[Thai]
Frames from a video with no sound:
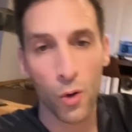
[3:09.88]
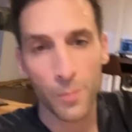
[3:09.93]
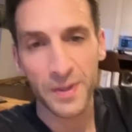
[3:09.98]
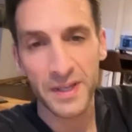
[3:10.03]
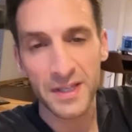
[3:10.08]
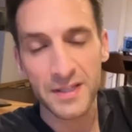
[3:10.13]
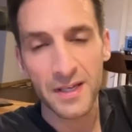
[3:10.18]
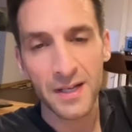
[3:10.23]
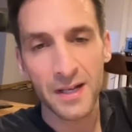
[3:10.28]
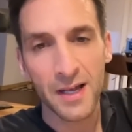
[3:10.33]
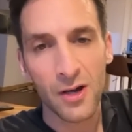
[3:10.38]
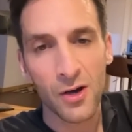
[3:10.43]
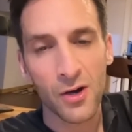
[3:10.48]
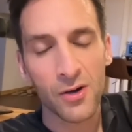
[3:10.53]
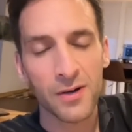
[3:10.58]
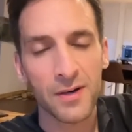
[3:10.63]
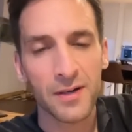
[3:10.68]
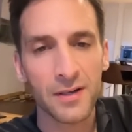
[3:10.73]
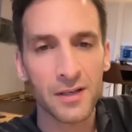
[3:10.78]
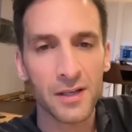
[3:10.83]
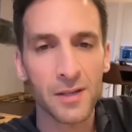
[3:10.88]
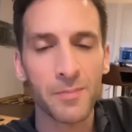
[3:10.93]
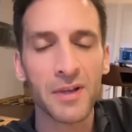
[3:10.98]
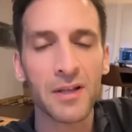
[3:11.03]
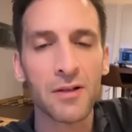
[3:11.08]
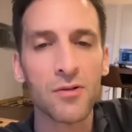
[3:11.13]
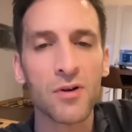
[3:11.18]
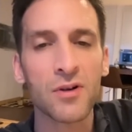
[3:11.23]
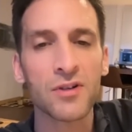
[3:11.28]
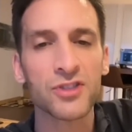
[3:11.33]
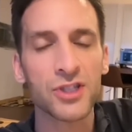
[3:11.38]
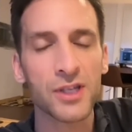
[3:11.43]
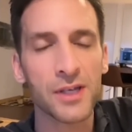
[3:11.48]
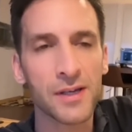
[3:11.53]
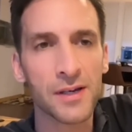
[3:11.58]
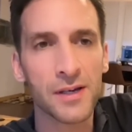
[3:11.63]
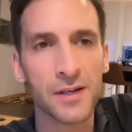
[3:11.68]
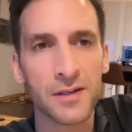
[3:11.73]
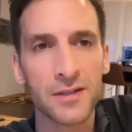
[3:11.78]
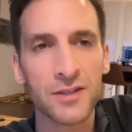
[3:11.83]
ปีที่แล้วอันนี้เป็นเรื่องจริง
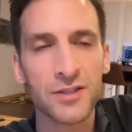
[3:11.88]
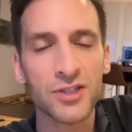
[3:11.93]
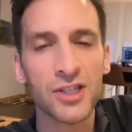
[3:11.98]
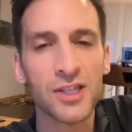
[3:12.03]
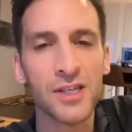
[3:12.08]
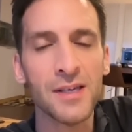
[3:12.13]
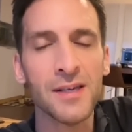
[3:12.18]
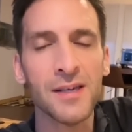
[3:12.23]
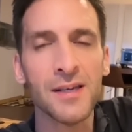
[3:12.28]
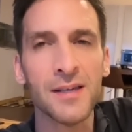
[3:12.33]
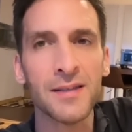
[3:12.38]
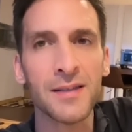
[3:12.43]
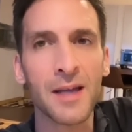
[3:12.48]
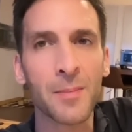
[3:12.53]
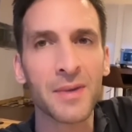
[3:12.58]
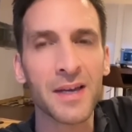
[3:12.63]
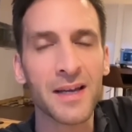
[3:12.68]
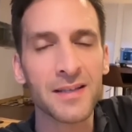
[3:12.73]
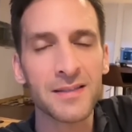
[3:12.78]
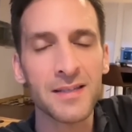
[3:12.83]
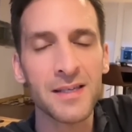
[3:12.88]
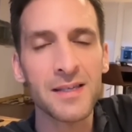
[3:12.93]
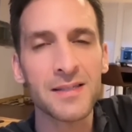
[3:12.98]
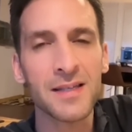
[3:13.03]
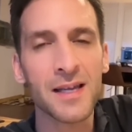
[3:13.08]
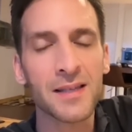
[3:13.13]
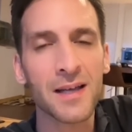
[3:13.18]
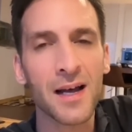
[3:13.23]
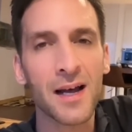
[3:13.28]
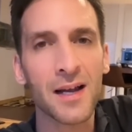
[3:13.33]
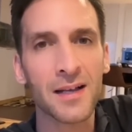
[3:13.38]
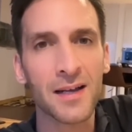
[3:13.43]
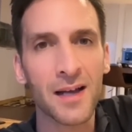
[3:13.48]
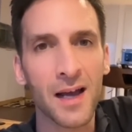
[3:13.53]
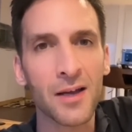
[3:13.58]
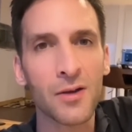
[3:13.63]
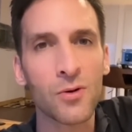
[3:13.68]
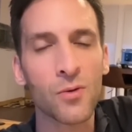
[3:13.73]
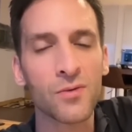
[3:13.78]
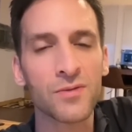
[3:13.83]
อะที่ทำงานที่เซ็นทรัลขา
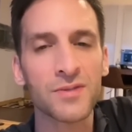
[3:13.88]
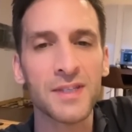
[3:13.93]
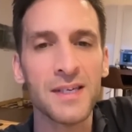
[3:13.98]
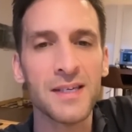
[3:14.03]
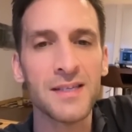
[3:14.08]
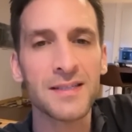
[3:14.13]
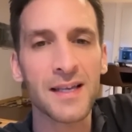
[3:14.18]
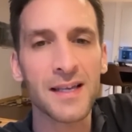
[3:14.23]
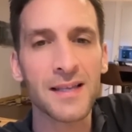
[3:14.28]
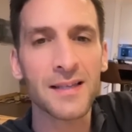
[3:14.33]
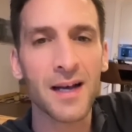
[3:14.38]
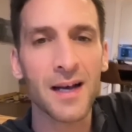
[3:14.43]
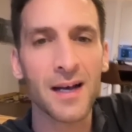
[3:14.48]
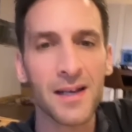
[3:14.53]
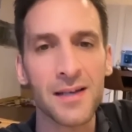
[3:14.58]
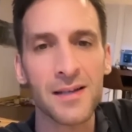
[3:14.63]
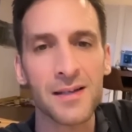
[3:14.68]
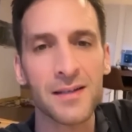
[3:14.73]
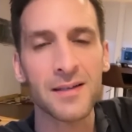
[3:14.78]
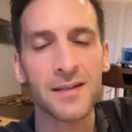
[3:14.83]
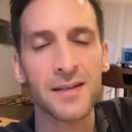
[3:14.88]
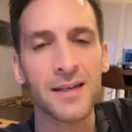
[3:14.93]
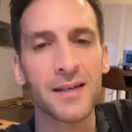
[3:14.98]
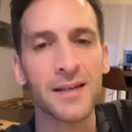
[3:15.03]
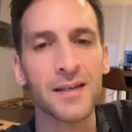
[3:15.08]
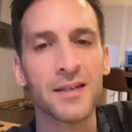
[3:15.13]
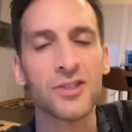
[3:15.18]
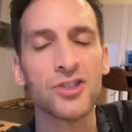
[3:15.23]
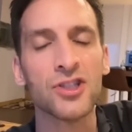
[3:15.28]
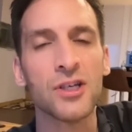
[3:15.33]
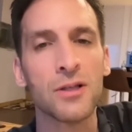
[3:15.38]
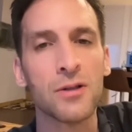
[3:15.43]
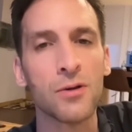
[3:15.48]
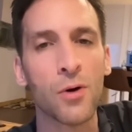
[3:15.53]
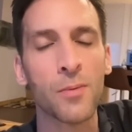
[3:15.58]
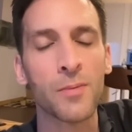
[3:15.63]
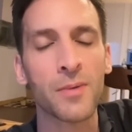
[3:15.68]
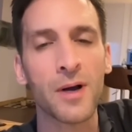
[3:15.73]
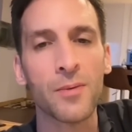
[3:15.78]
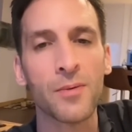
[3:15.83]
ยของที่เซ็นทรัลเอชิดล
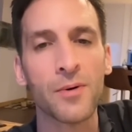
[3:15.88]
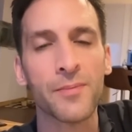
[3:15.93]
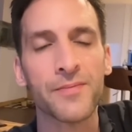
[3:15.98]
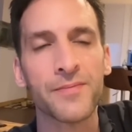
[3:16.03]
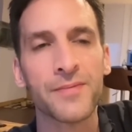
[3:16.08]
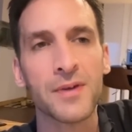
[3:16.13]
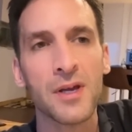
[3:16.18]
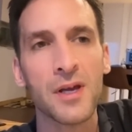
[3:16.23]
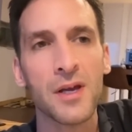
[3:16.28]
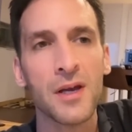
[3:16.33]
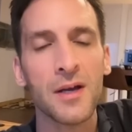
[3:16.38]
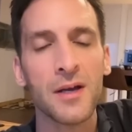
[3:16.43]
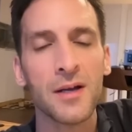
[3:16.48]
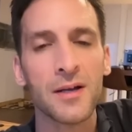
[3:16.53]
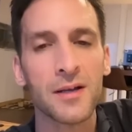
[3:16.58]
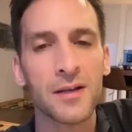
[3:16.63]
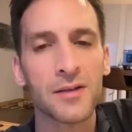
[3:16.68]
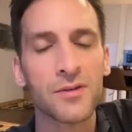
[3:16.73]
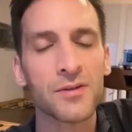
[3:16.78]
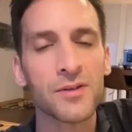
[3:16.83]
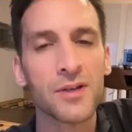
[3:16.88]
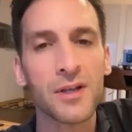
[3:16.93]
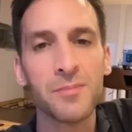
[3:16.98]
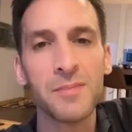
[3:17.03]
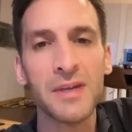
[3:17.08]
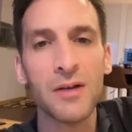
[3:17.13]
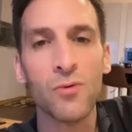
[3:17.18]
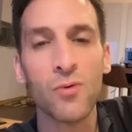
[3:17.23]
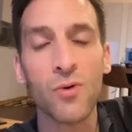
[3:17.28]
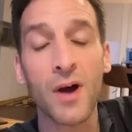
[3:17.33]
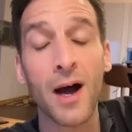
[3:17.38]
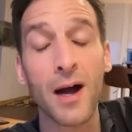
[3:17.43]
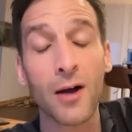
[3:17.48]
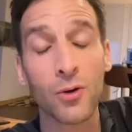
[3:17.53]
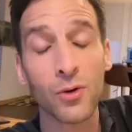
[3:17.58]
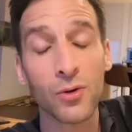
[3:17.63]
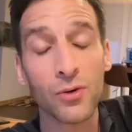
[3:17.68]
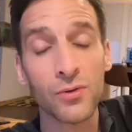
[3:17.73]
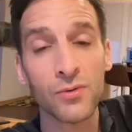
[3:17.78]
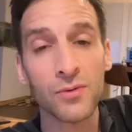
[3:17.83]
มครับผมและตอนนั้นมีลูกค้า
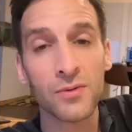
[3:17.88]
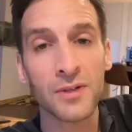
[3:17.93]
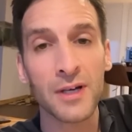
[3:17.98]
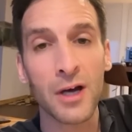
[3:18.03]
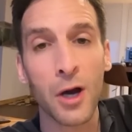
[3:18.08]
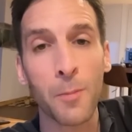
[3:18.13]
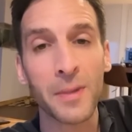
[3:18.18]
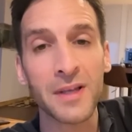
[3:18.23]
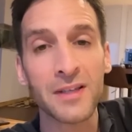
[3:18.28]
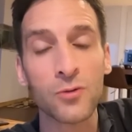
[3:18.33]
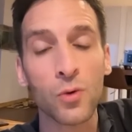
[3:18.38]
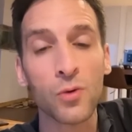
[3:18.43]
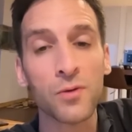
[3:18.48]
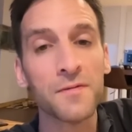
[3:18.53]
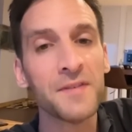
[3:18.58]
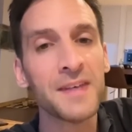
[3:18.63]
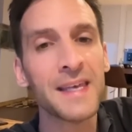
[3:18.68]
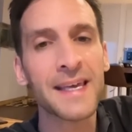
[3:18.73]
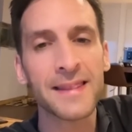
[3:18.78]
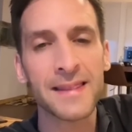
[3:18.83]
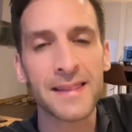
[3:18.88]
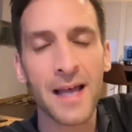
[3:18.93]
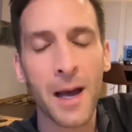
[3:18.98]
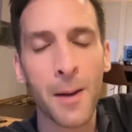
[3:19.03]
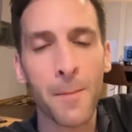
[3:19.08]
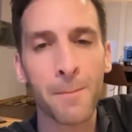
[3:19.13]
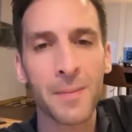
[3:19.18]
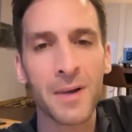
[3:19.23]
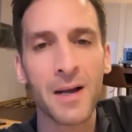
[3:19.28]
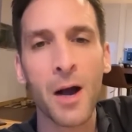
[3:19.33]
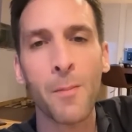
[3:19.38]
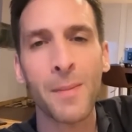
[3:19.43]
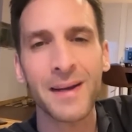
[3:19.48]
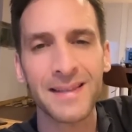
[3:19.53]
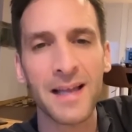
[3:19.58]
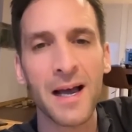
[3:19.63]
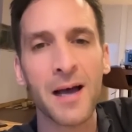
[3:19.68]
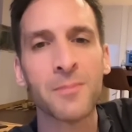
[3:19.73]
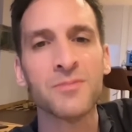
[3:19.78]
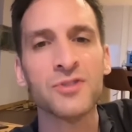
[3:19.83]
คนหนึ่งเขาเป็นคนเวียดนาม เขามา
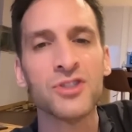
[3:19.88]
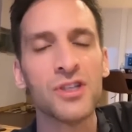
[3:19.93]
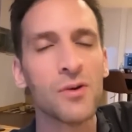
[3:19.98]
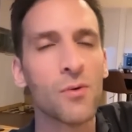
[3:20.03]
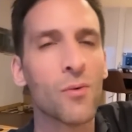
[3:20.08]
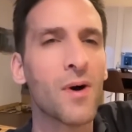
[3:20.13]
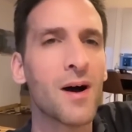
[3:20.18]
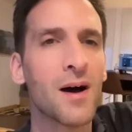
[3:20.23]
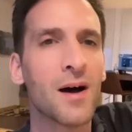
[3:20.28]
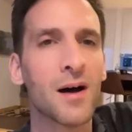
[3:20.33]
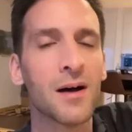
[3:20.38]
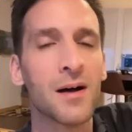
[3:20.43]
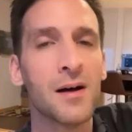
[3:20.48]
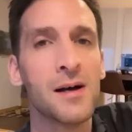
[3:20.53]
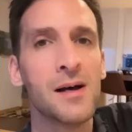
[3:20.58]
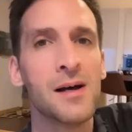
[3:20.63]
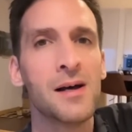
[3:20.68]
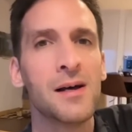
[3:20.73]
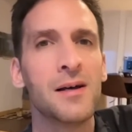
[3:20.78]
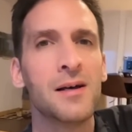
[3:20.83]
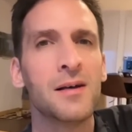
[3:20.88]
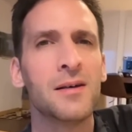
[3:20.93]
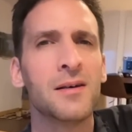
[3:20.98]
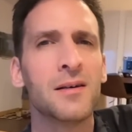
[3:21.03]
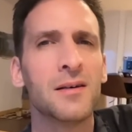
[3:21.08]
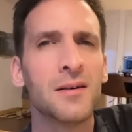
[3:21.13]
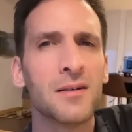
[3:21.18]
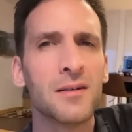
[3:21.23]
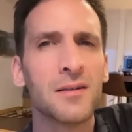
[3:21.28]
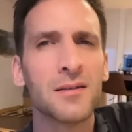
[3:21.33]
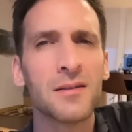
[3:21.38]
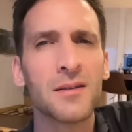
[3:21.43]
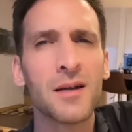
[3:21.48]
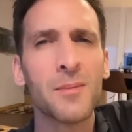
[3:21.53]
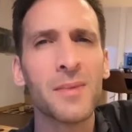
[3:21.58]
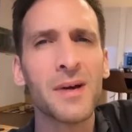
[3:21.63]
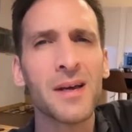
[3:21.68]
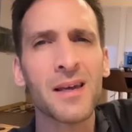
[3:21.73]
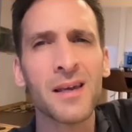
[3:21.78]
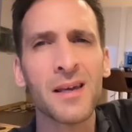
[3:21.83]
ถามจีว่าทำ
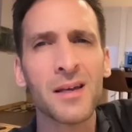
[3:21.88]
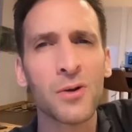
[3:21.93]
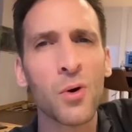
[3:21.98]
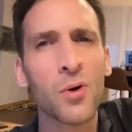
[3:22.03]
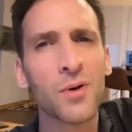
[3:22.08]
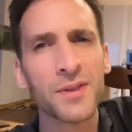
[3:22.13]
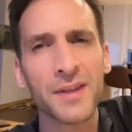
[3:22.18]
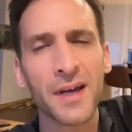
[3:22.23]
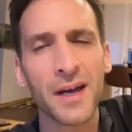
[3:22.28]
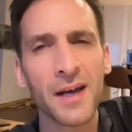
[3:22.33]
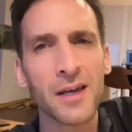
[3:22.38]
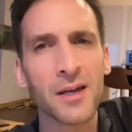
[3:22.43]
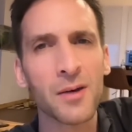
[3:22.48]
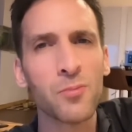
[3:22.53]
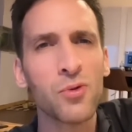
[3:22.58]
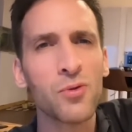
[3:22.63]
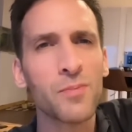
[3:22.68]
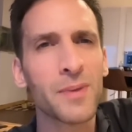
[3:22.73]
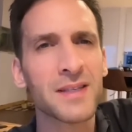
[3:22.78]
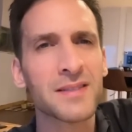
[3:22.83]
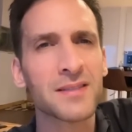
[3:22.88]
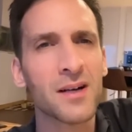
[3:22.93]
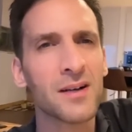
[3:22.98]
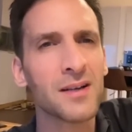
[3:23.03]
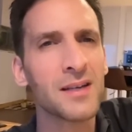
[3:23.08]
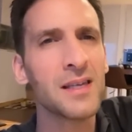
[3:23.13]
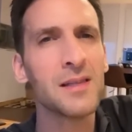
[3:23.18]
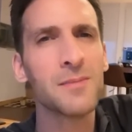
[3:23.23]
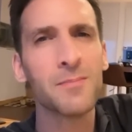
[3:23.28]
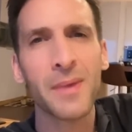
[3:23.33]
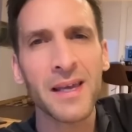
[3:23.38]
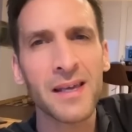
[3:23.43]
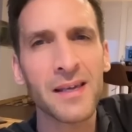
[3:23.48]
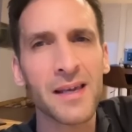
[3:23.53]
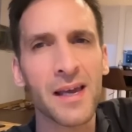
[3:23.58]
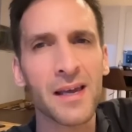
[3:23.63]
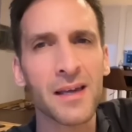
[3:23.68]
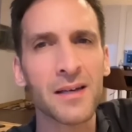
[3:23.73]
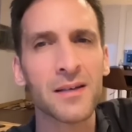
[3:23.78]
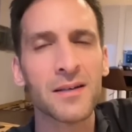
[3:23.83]
ไมคนไทยพูดภาษาอังกฤษไม่
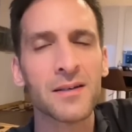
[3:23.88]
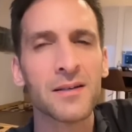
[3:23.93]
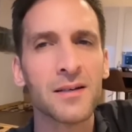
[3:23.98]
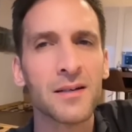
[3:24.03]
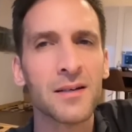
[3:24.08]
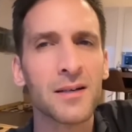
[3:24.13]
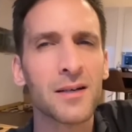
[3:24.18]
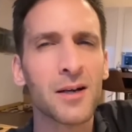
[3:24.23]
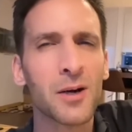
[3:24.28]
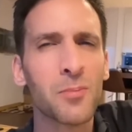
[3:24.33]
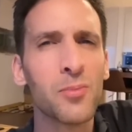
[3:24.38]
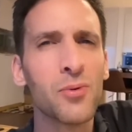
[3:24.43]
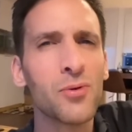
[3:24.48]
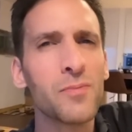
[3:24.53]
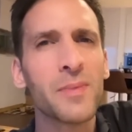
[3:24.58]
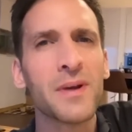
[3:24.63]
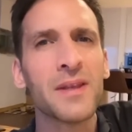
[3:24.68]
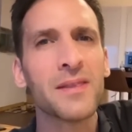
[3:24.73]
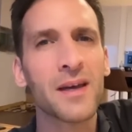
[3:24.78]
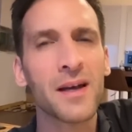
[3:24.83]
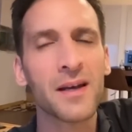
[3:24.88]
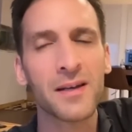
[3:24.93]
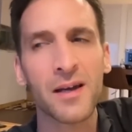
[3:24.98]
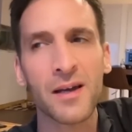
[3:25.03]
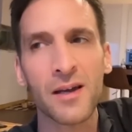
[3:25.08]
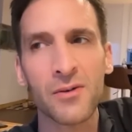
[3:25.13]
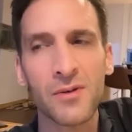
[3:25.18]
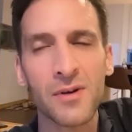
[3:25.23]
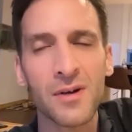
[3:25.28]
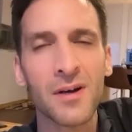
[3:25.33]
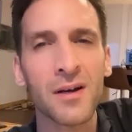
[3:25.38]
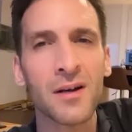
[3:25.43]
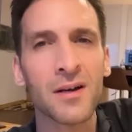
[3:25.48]
เก่งอะเขาพูดเป็นนายๆว่า